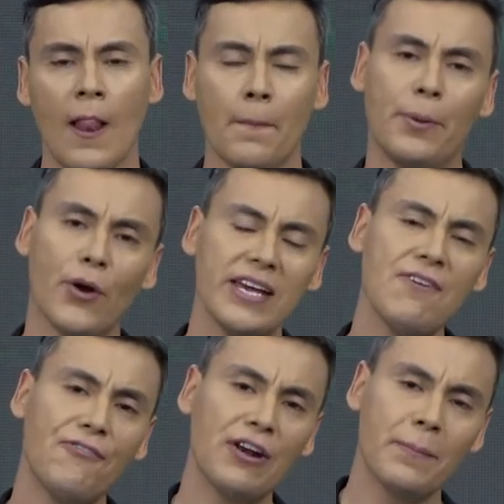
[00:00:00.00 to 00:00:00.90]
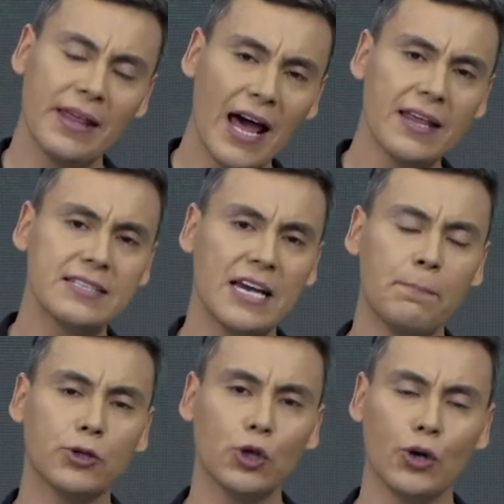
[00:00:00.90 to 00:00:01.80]
Pero hay enfermedades, hay
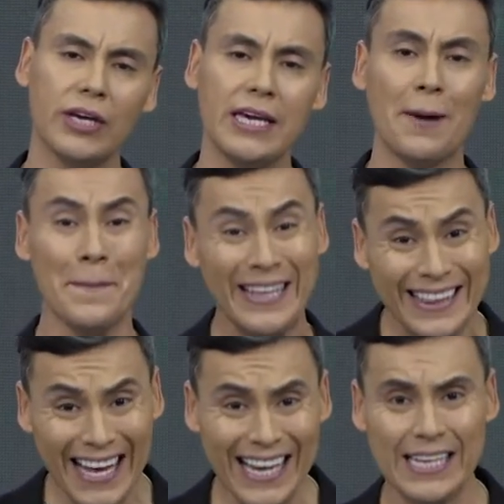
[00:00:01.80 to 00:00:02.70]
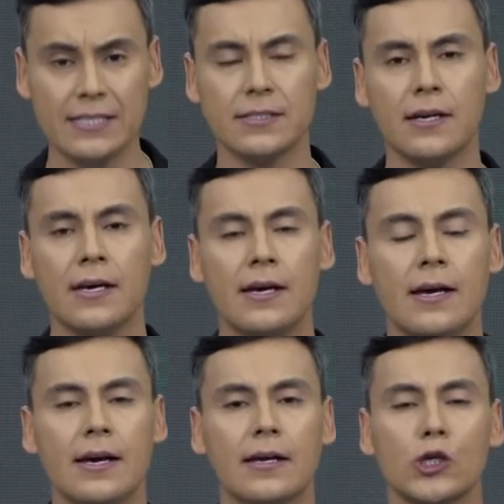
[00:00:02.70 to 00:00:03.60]
patologías mentales
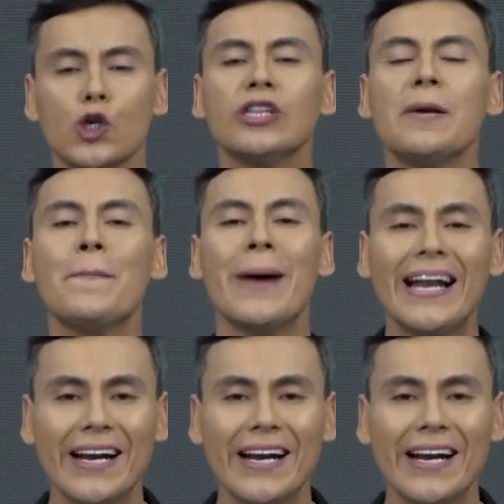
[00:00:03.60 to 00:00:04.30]
que son de mala